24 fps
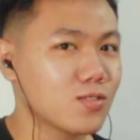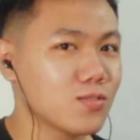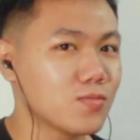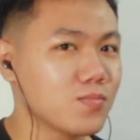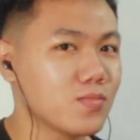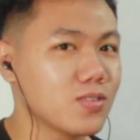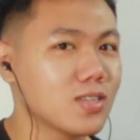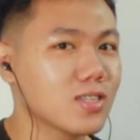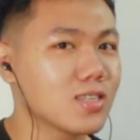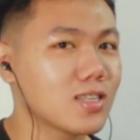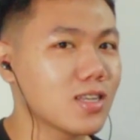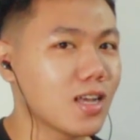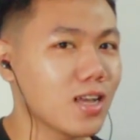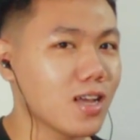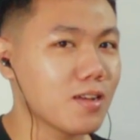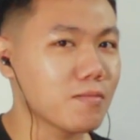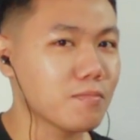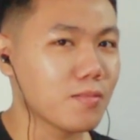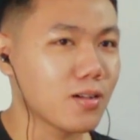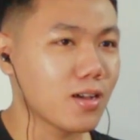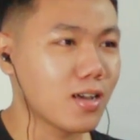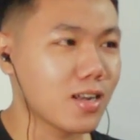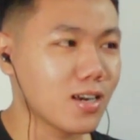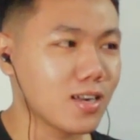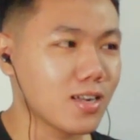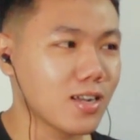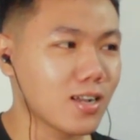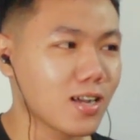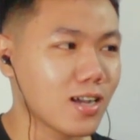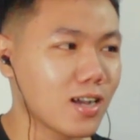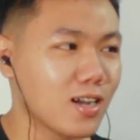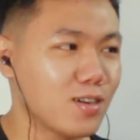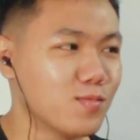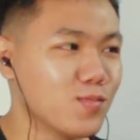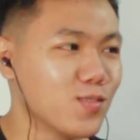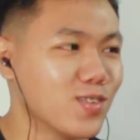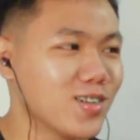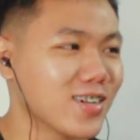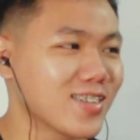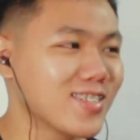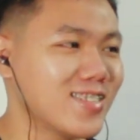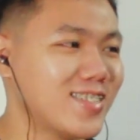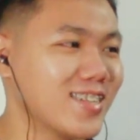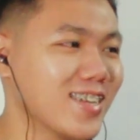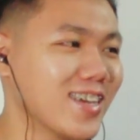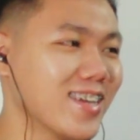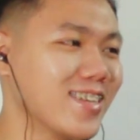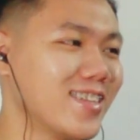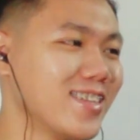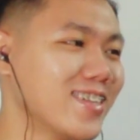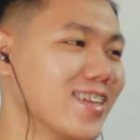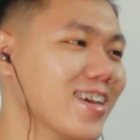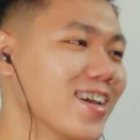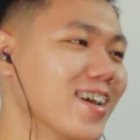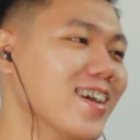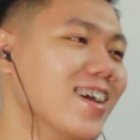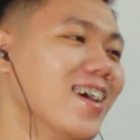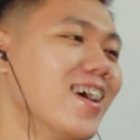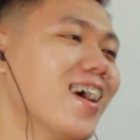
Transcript: aku bisa bareng kamu ngerjainnya